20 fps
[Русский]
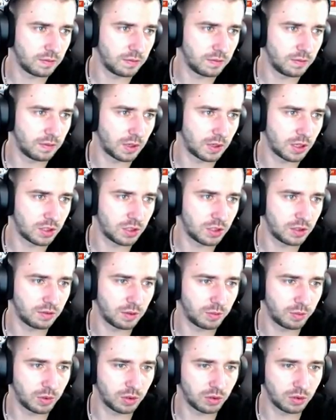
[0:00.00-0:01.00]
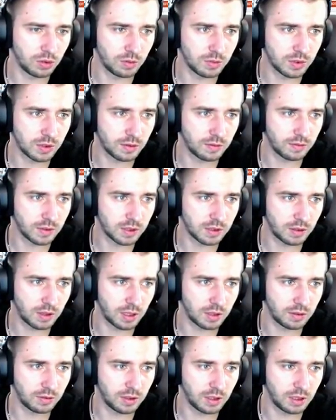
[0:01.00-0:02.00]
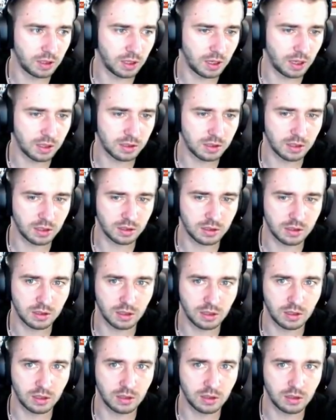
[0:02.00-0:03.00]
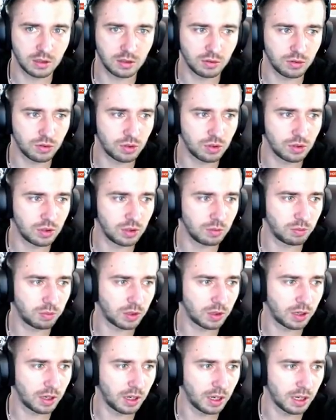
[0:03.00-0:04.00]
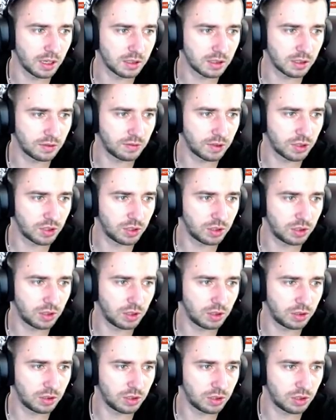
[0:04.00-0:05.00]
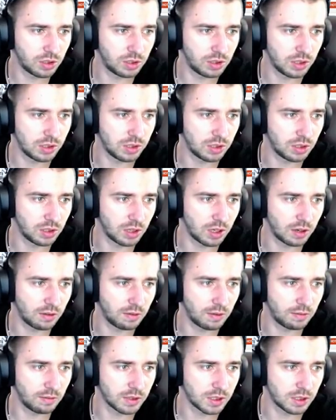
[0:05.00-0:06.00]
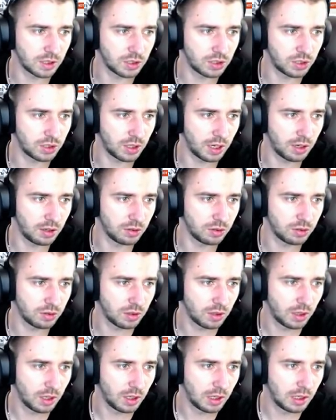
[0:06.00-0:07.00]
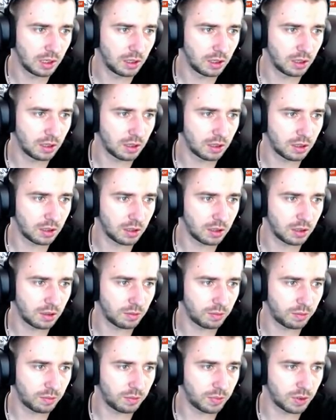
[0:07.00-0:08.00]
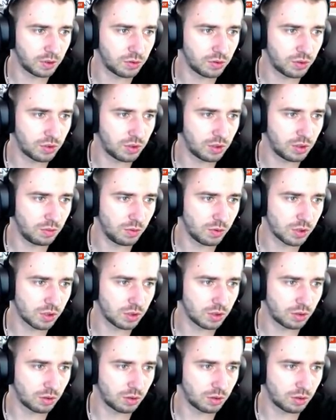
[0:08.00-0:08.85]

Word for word: выращивая питомца возврат. Вот эта акция, кстати, очень неплохая. За 24 тысячи 10к вам возвращают. А, получить можно